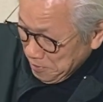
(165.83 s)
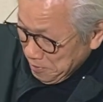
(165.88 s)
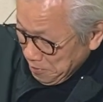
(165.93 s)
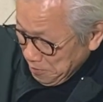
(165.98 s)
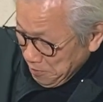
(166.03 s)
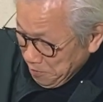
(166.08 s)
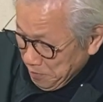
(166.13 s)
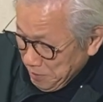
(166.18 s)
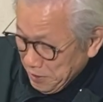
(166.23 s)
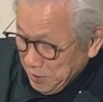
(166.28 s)

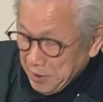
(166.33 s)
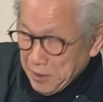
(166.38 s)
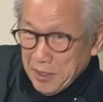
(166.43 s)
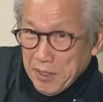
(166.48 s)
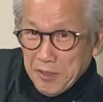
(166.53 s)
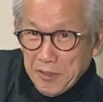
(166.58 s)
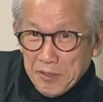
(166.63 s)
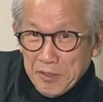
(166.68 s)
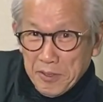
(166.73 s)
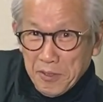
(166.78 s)
この
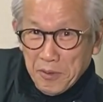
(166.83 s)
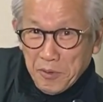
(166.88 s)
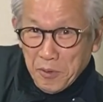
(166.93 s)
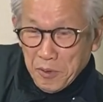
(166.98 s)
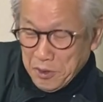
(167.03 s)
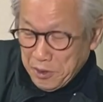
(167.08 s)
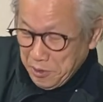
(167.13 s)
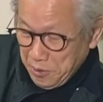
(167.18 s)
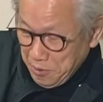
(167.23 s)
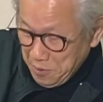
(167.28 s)
ピッチャー寄りの
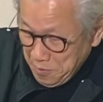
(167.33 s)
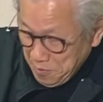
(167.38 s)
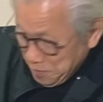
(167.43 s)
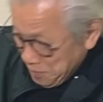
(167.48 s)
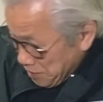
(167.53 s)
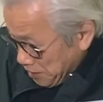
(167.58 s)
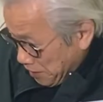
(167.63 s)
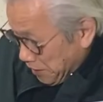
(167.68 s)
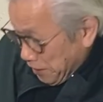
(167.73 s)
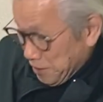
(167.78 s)
腰を
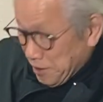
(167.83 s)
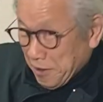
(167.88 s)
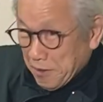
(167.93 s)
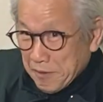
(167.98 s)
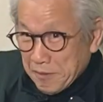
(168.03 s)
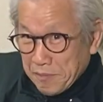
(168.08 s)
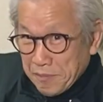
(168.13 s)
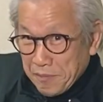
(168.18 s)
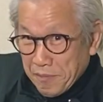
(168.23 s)
引かせる。